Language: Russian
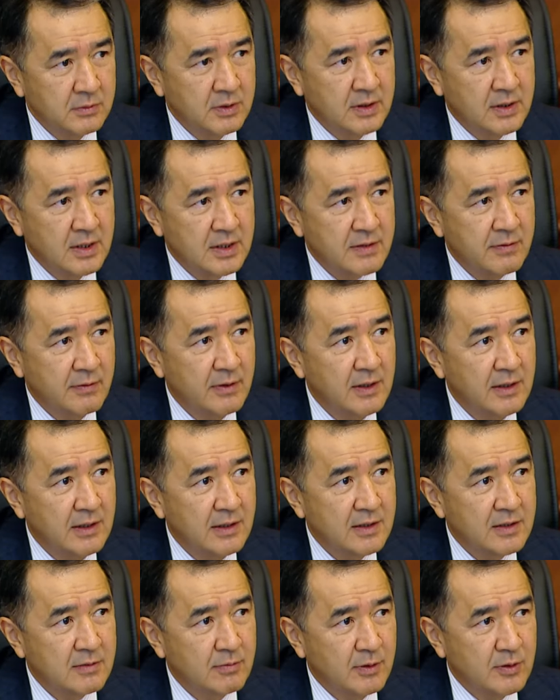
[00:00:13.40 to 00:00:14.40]

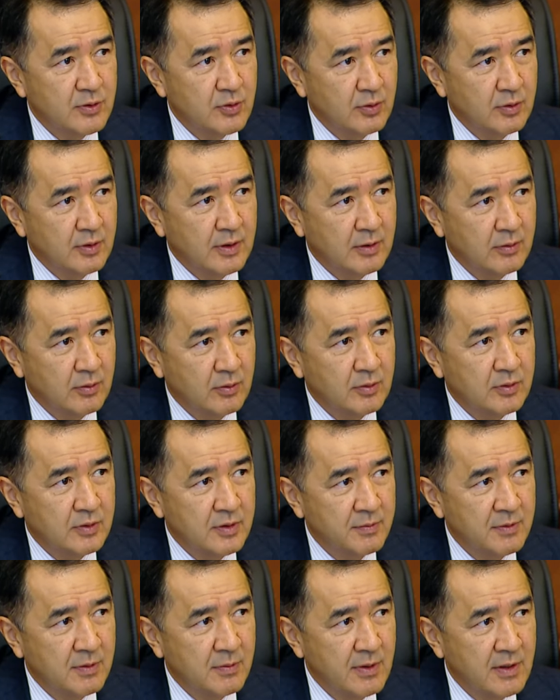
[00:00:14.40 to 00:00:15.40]
недосвоение риск большой да, но
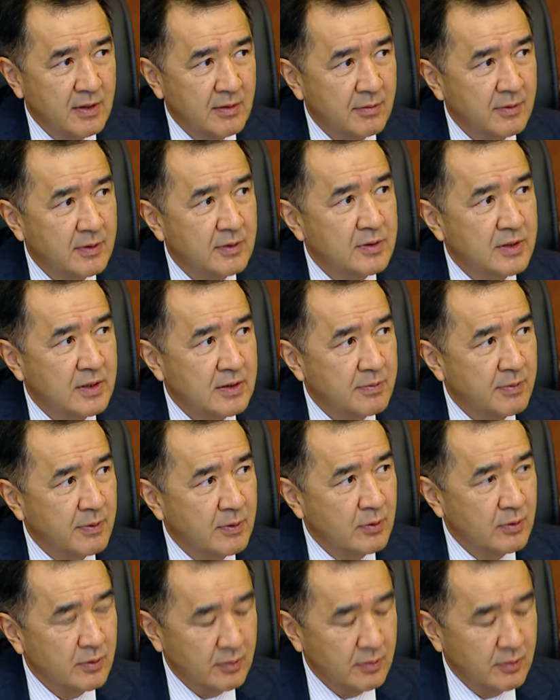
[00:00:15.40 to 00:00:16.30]
тем не менее мы сейчас по